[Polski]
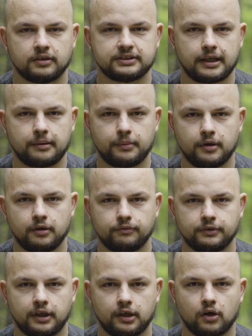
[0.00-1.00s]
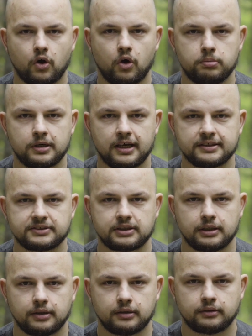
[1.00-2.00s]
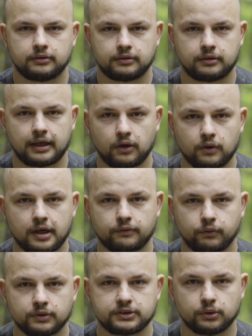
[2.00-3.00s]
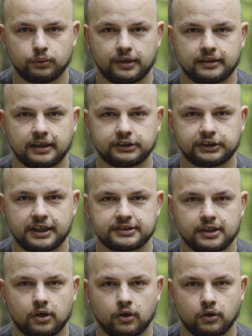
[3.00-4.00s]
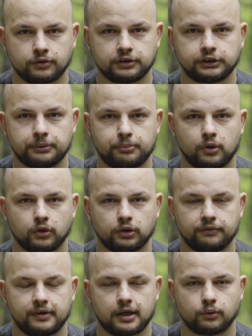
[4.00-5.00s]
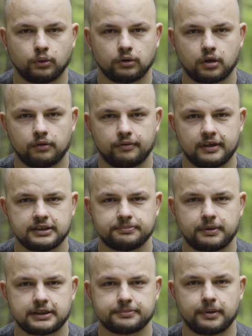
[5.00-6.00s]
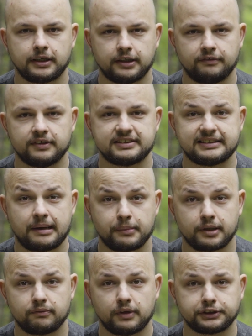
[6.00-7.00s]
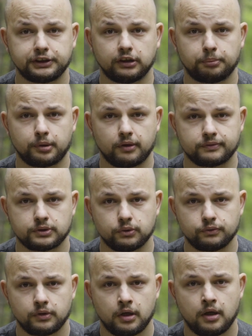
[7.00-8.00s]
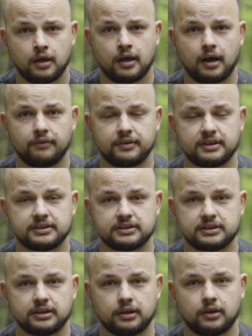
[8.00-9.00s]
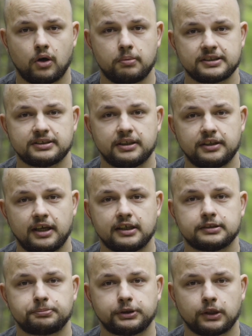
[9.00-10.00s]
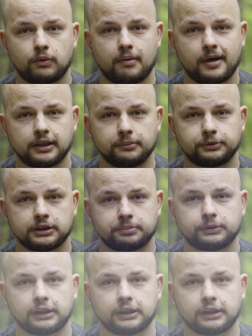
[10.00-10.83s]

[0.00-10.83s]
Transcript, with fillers: Dostajemy w niej obraz e, tego, jak funkcjonuje Tatrzańskie Ochotnicze Pogotowie Ratunkowe z perspektywy samych właśnie toprowców, a więc e, obraz ten nie jest przekłamany przez